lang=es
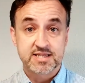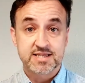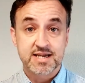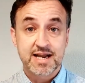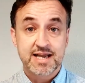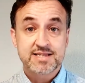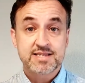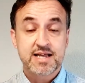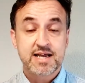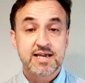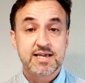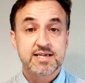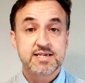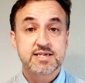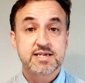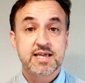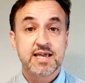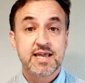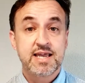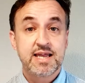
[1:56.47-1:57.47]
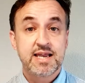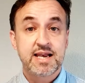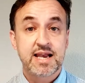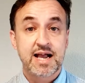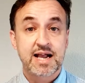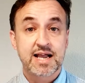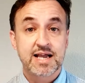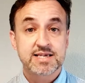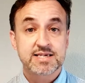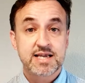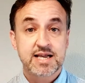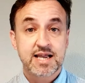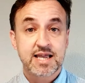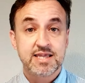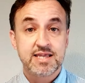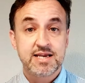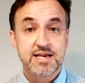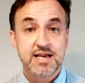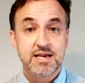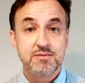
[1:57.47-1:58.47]
trata es que la casa
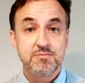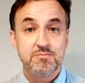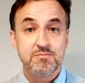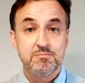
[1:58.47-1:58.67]
quede en el